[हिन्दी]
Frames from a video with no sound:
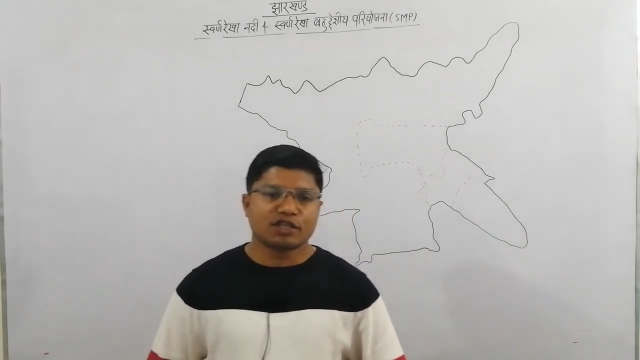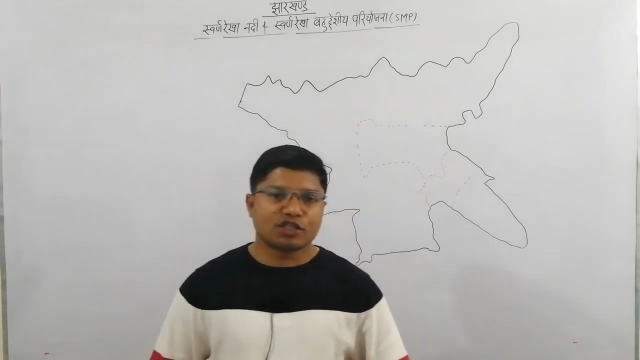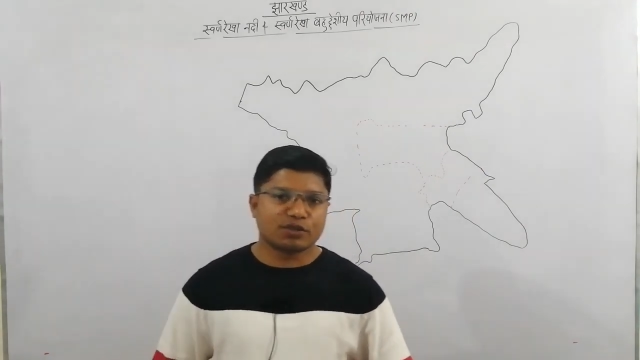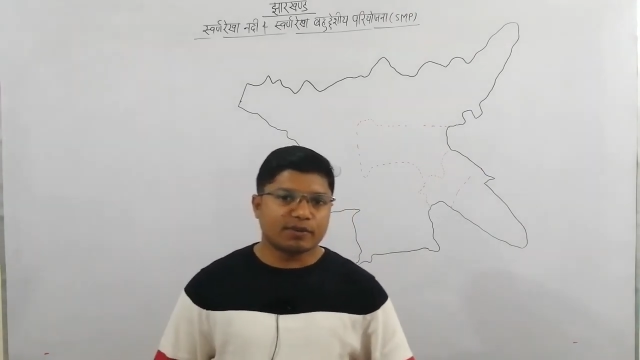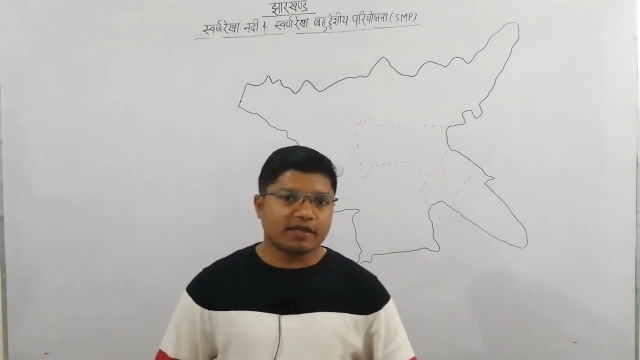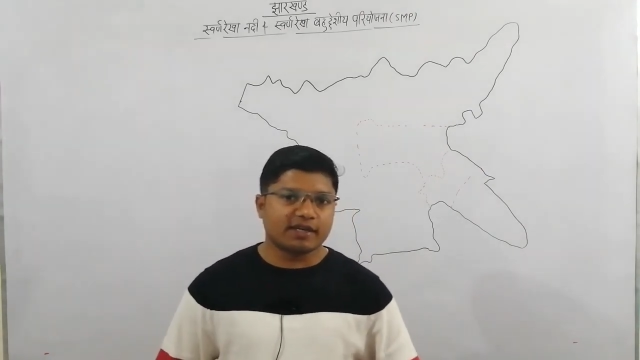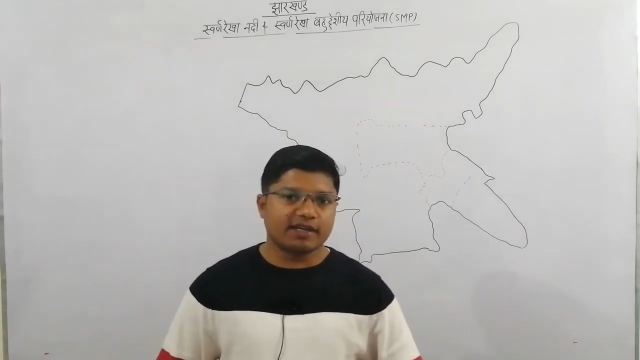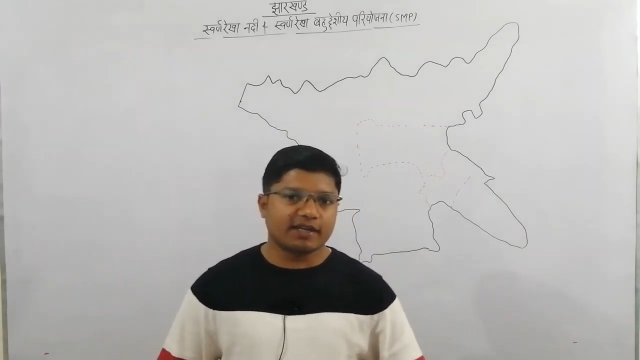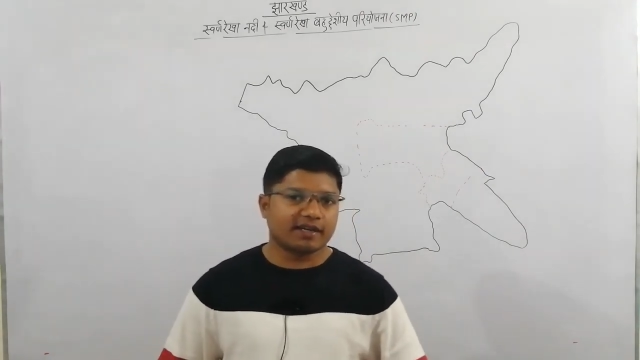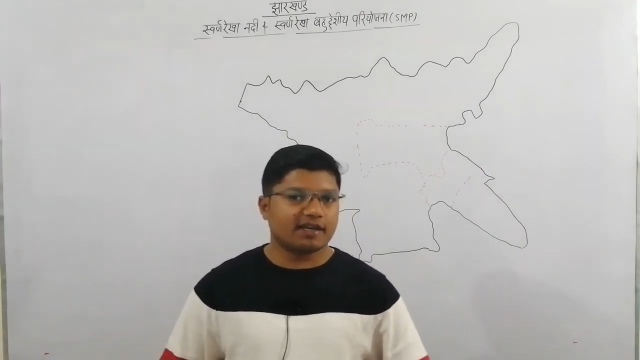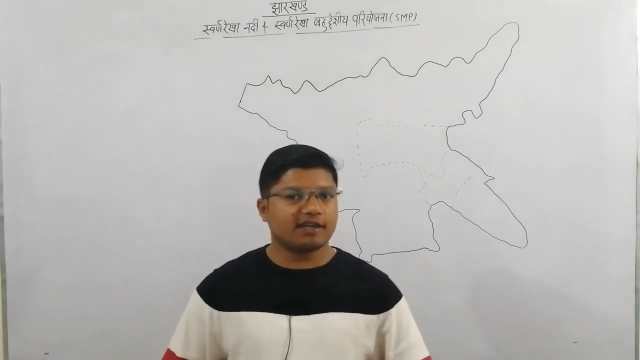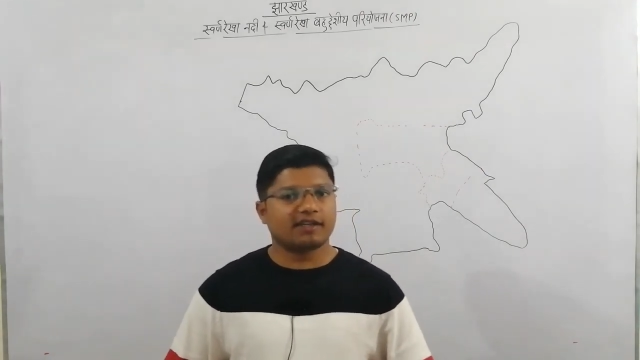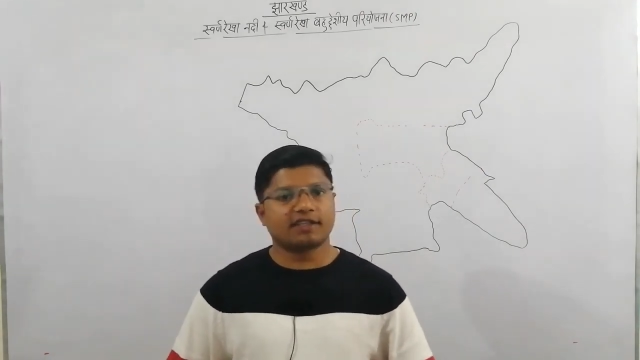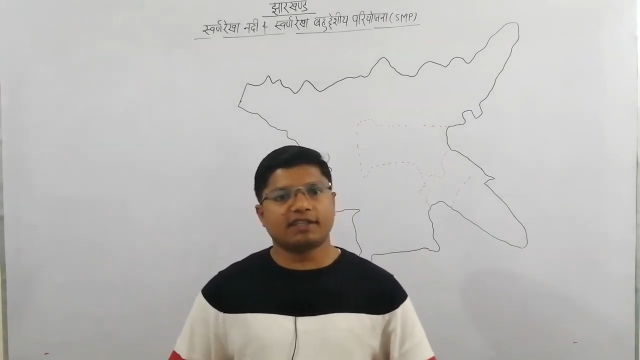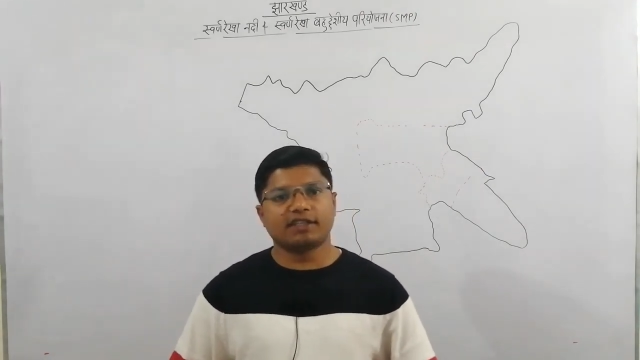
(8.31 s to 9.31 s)
स्वर्ण
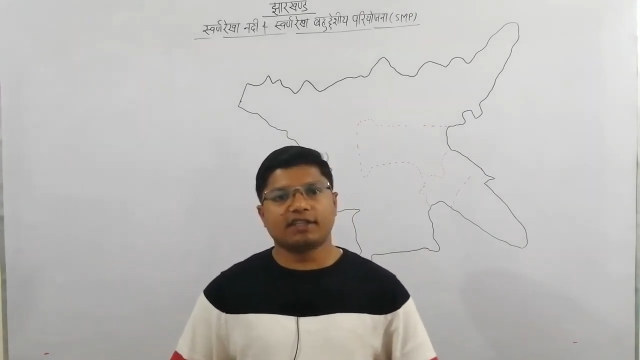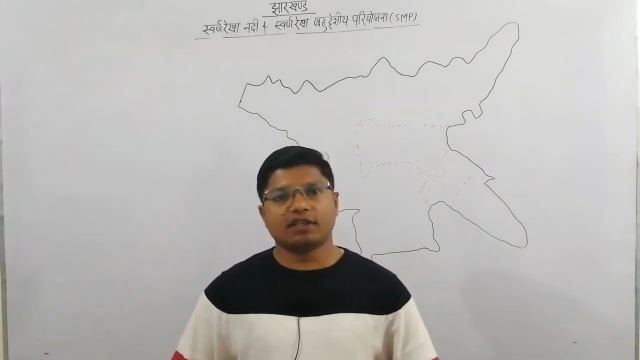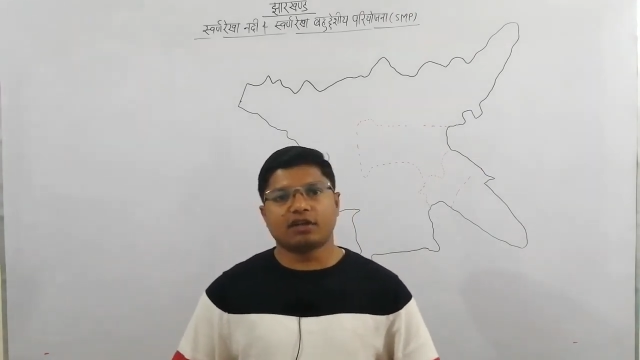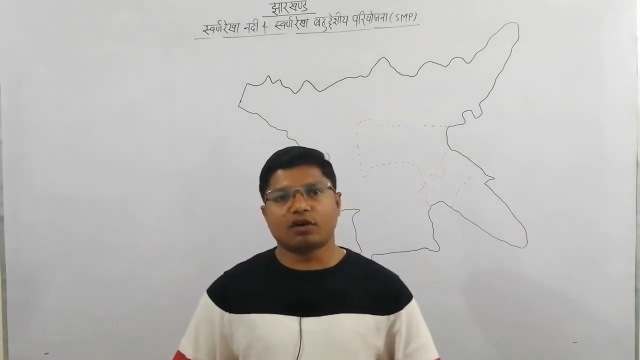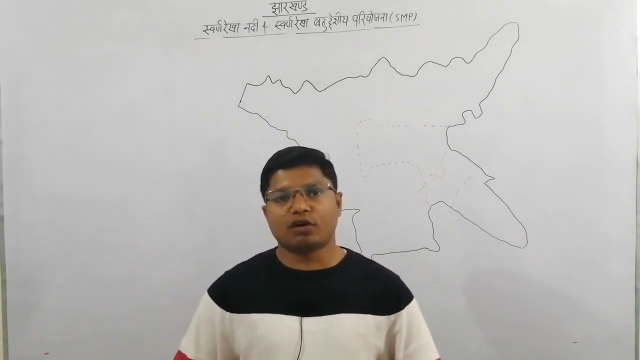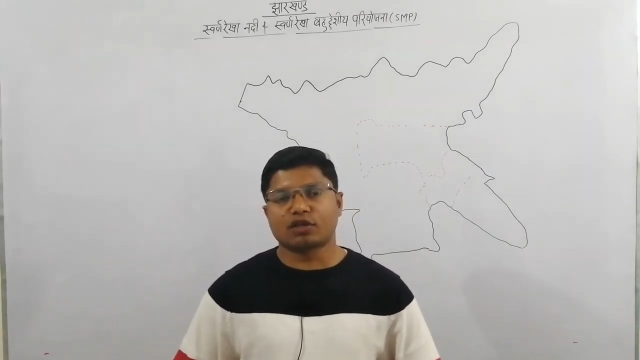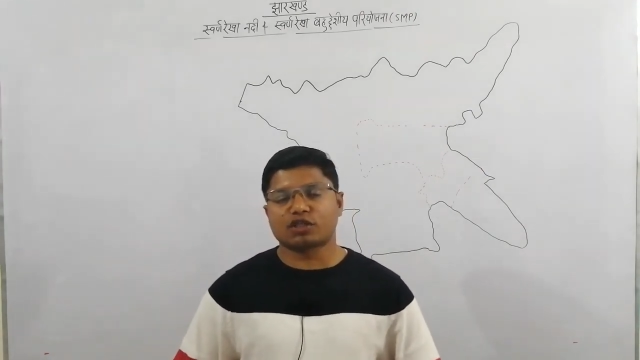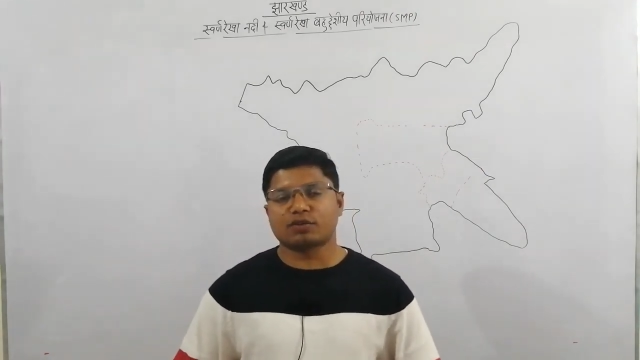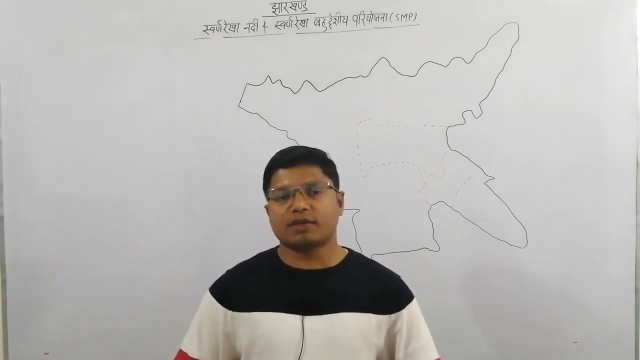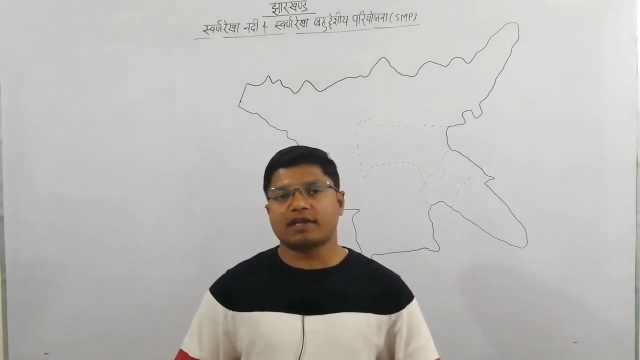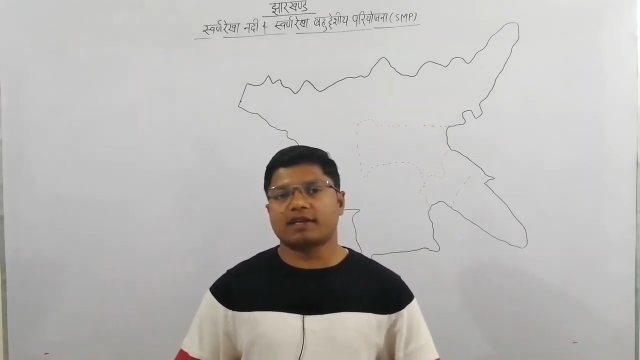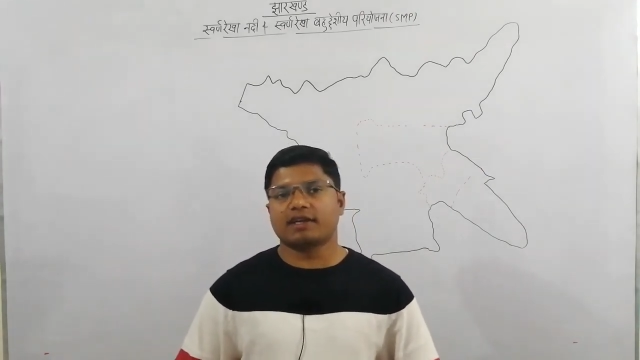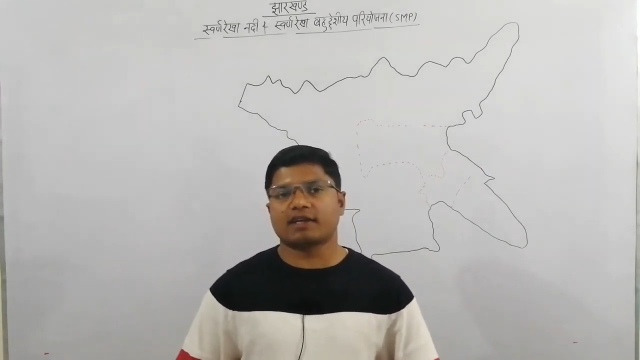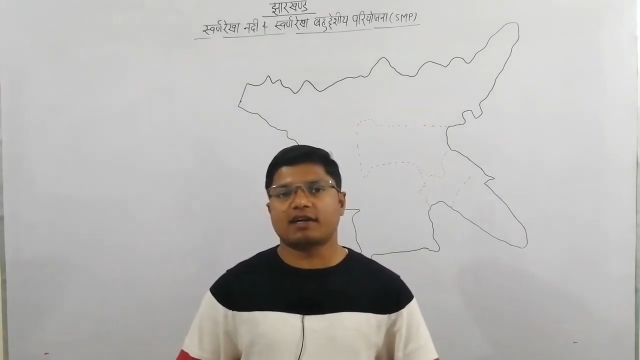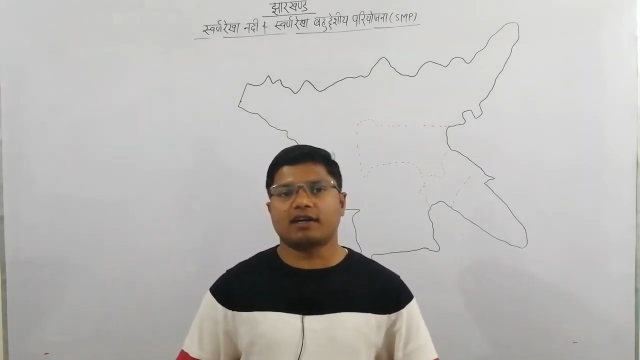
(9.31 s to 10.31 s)
रेखा नदी और
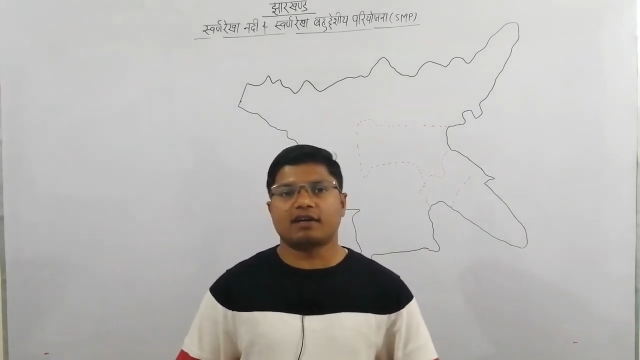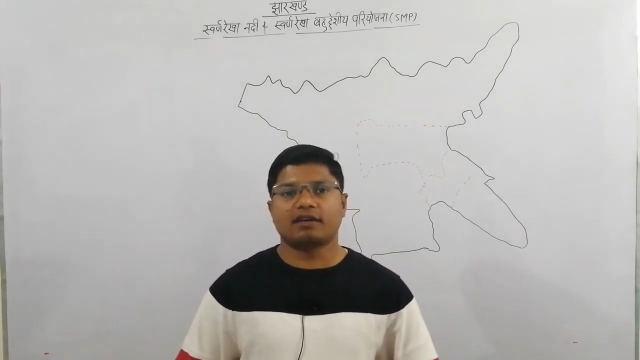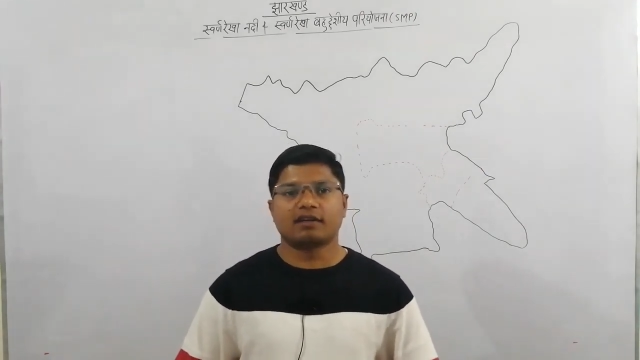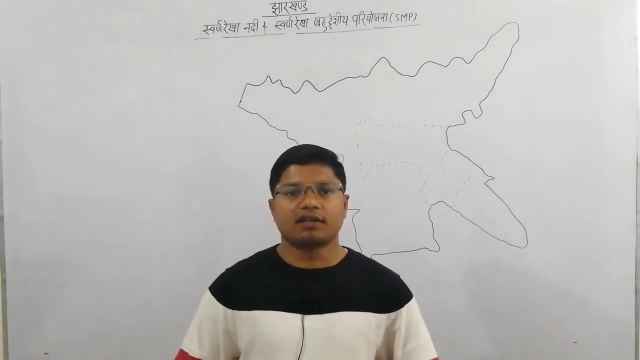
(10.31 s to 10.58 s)
स्वर्ण रेखा